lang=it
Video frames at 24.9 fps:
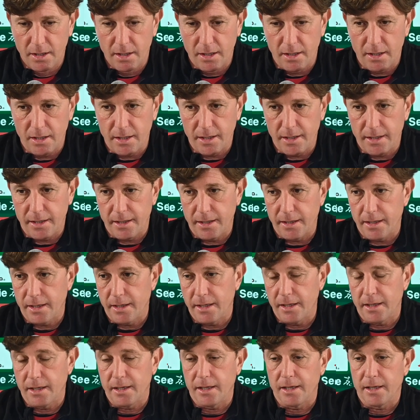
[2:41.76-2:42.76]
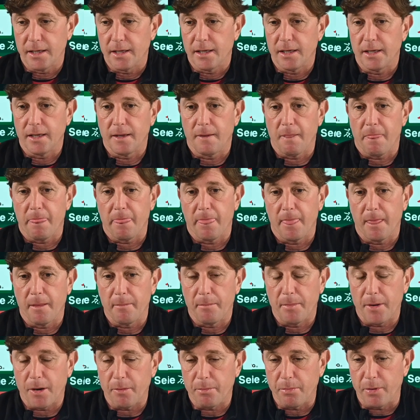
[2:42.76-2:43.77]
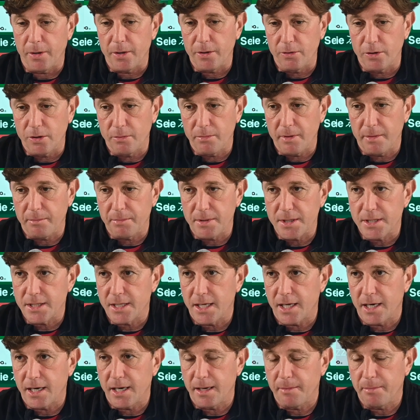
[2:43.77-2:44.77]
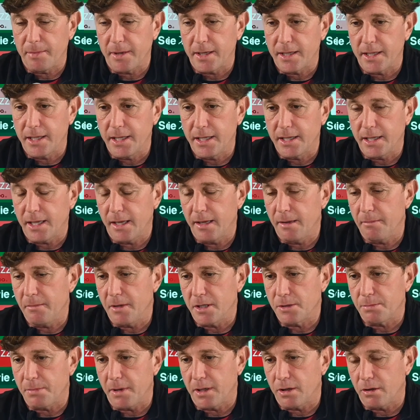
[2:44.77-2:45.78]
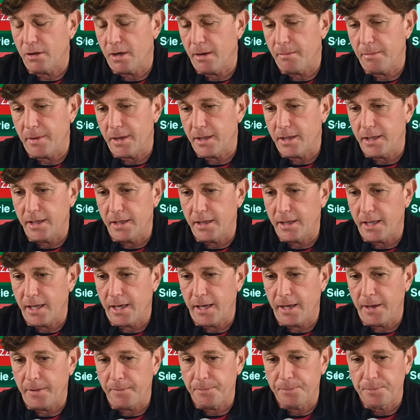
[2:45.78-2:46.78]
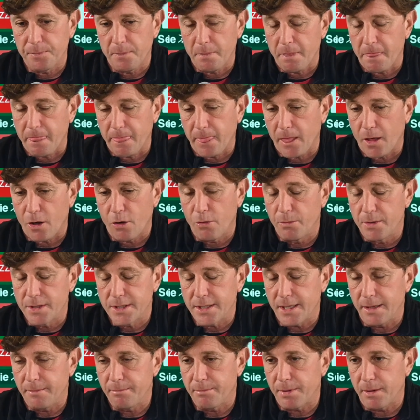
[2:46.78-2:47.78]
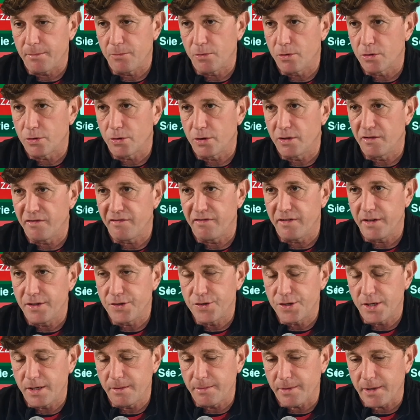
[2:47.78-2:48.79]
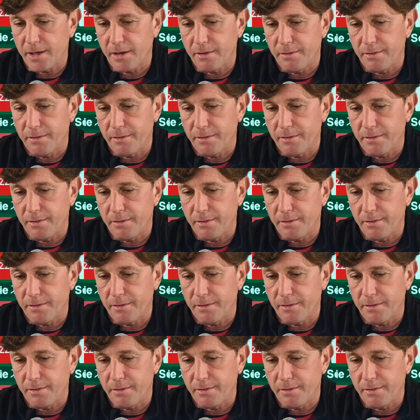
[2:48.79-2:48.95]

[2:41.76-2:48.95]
eh, però poi noi dobbiamo pensare alla partita e mi aspetta una partita come sempre molto difficile perché